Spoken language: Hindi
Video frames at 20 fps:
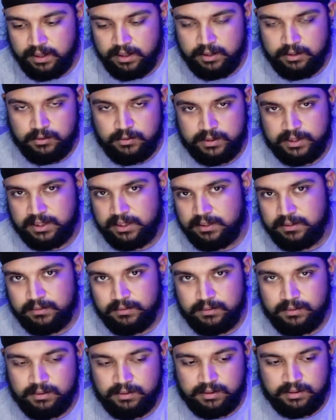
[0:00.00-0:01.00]

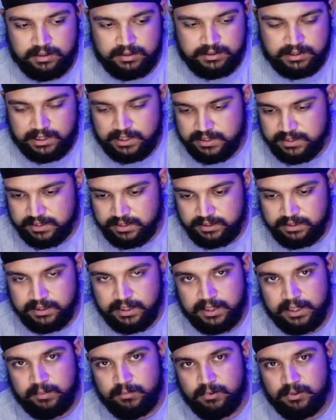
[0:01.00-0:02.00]
क्योंकि जहाँ से लिया है
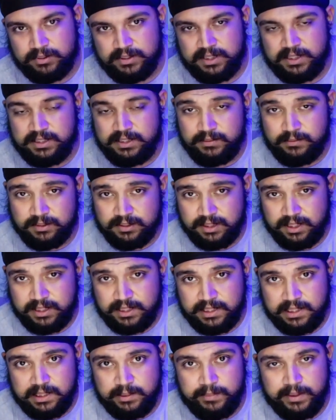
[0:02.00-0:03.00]
हम लोग ने ही लाइक
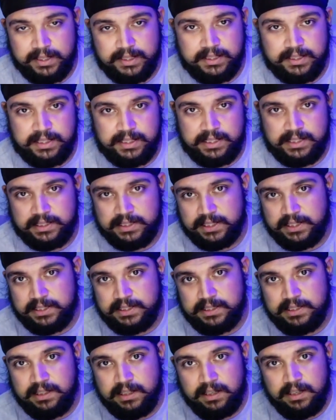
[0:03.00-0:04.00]
कि भाई के नाइन
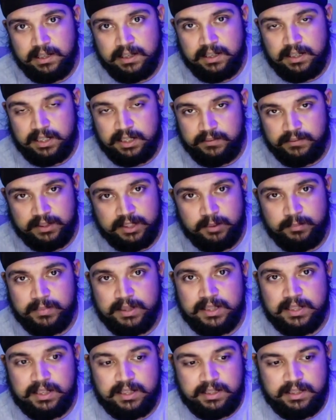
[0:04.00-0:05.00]
अवेलेबल
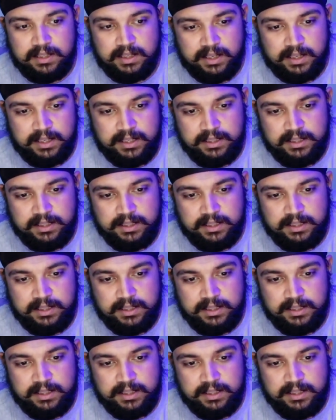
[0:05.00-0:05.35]
नहीं है